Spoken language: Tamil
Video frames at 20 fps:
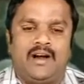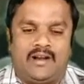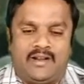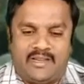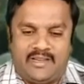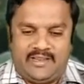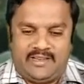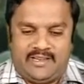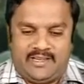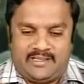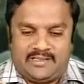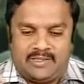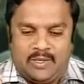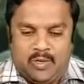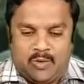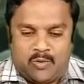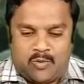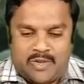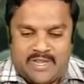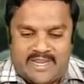ஆகையால்
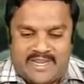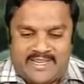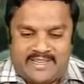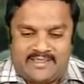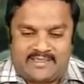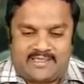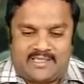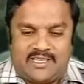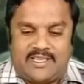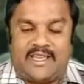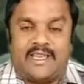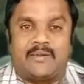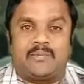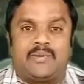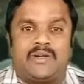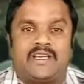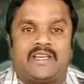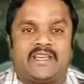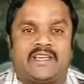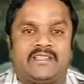உன் எண்ணத்தில்
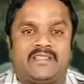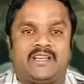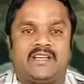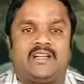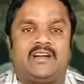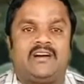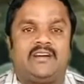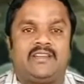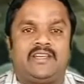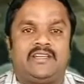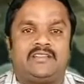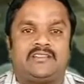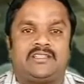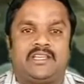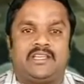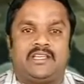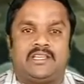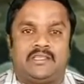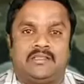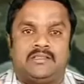ஏற்படுகிற இந்த
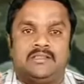காரியத்தை